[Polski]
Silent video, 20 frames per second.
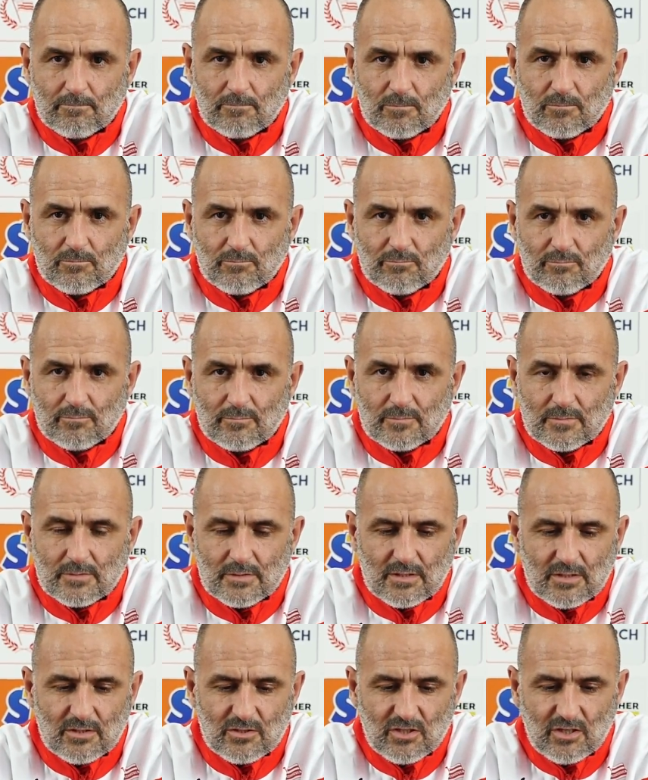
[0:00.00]

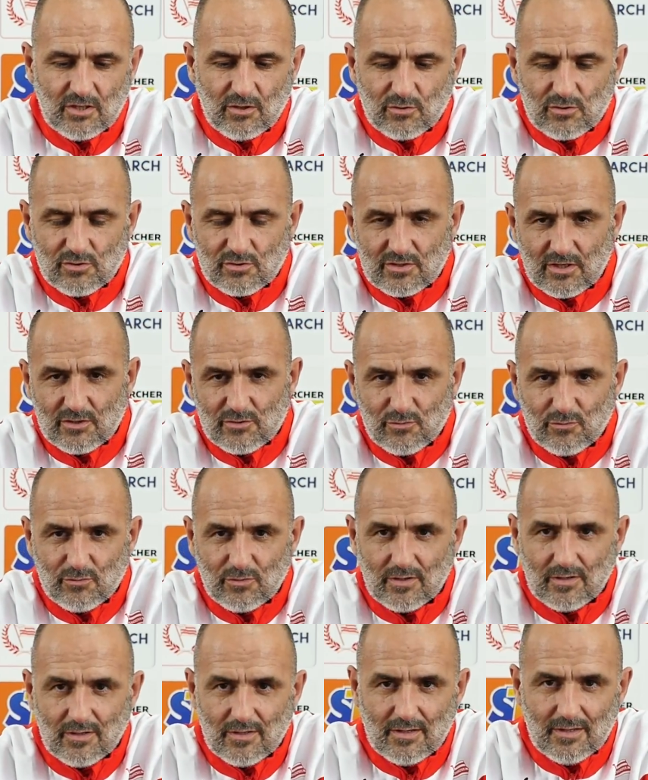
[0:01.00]
mm, Jeżeli chodzi o sędziów?
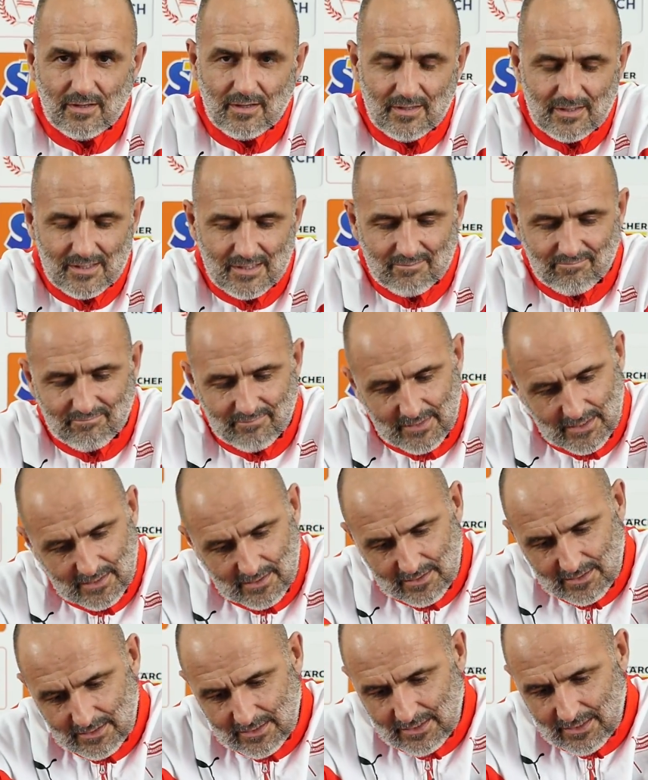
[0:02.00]

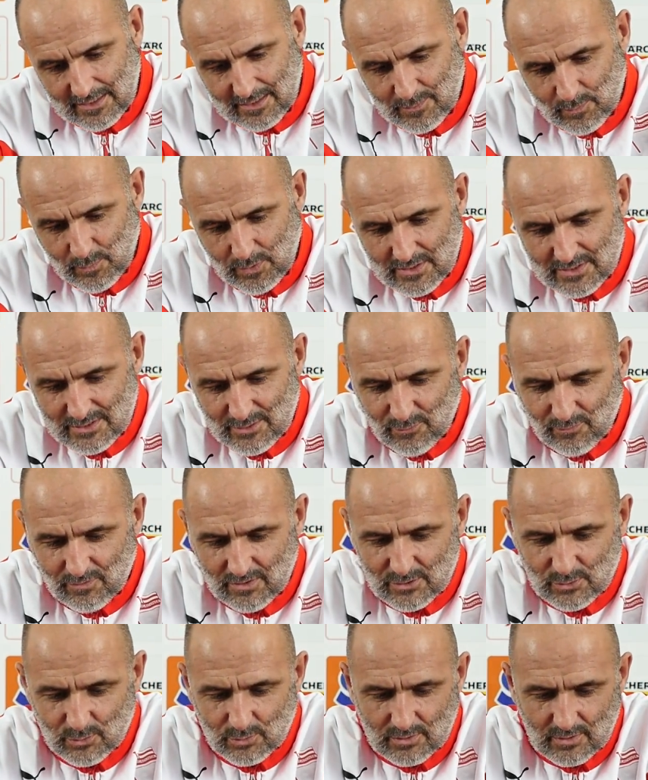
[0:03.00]
Jak pan
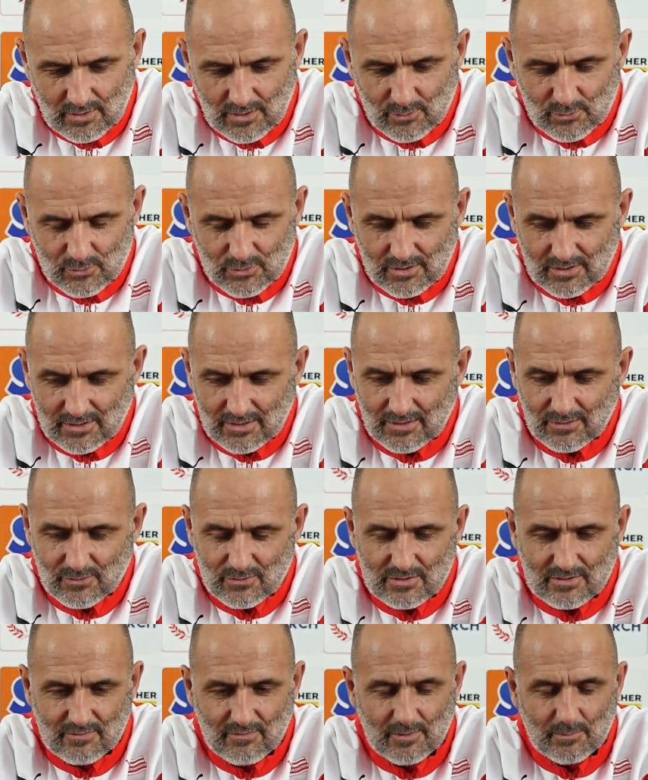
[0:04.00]
zauważył, to ja już się nie
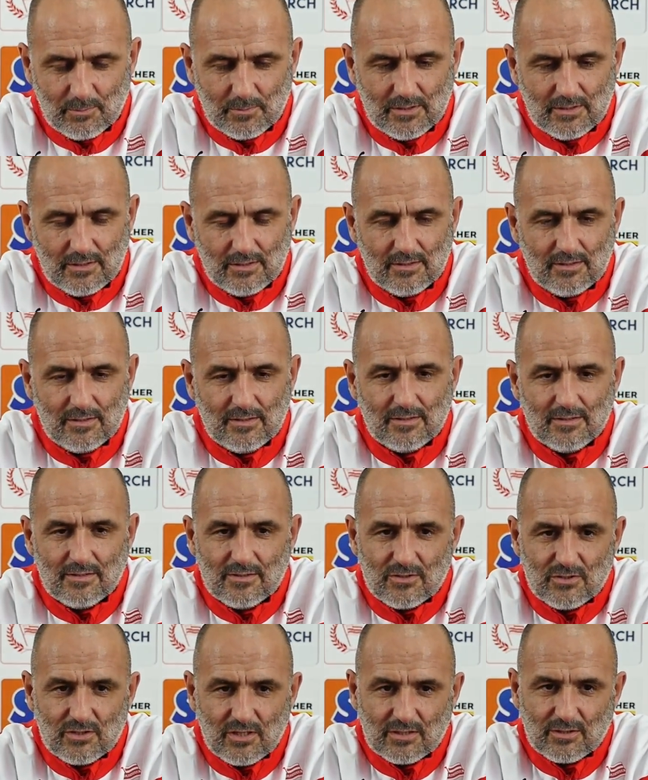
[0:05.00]
odzywam i, i
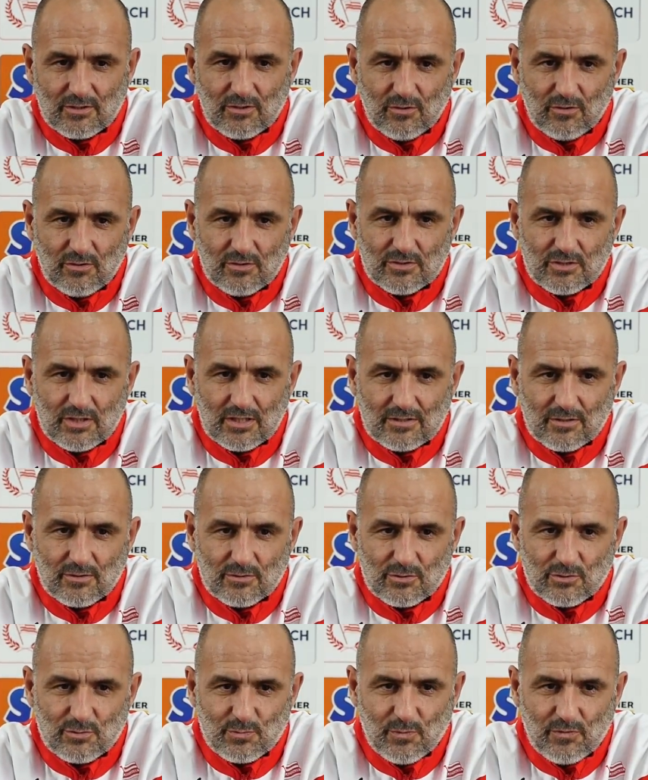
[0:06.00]
rzadko, rzadko
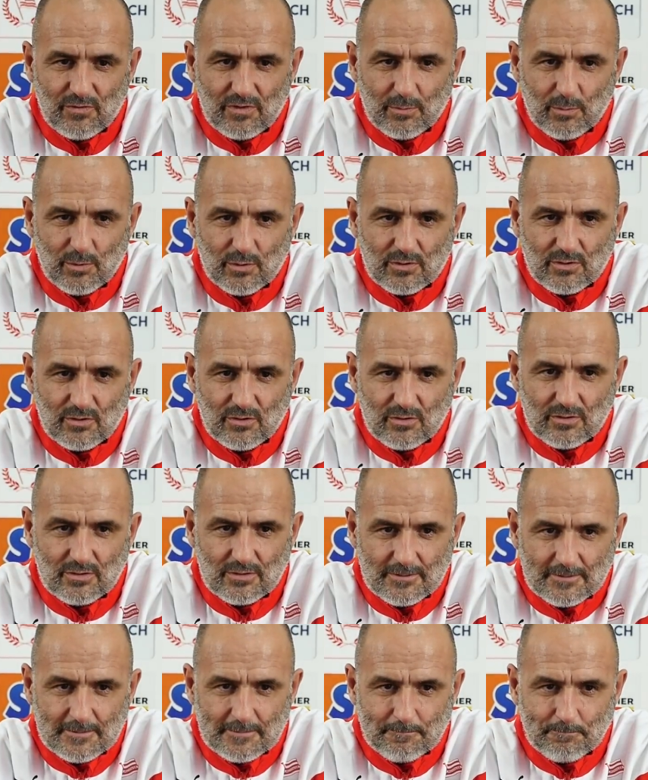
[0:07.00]
coś mówię, bo
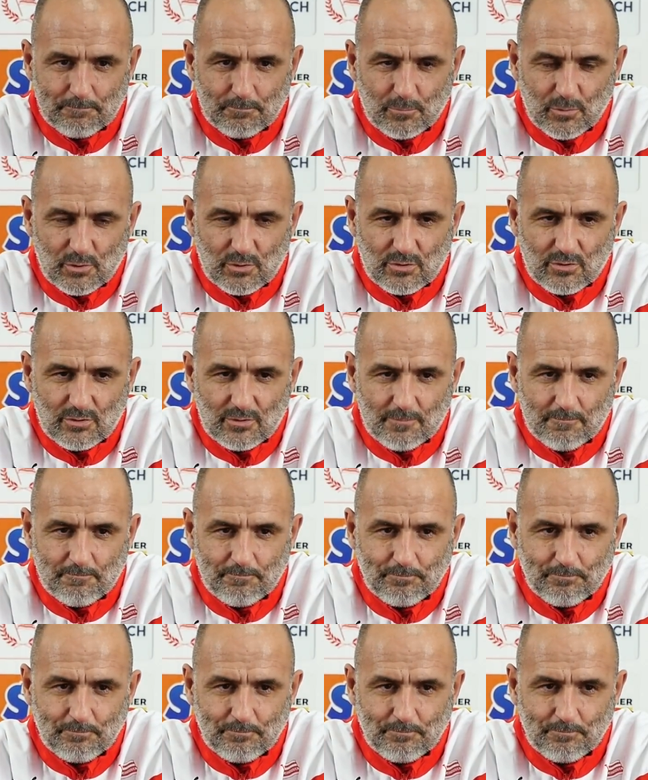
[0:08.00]
to, bo to